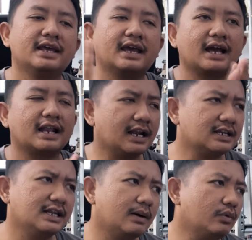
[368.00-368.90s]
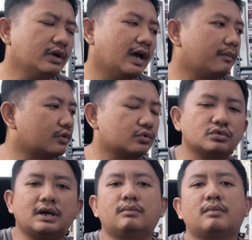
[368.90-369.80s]
karena dinamo ya menurutku
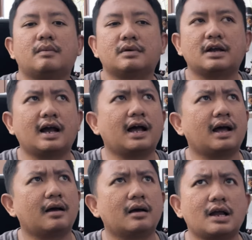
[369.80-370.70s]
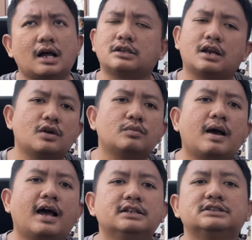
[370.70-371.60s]
nggak nggak nggak terlalu
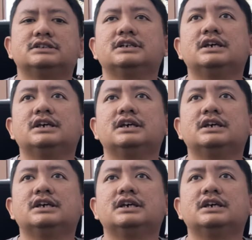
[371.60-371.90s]
mahal sih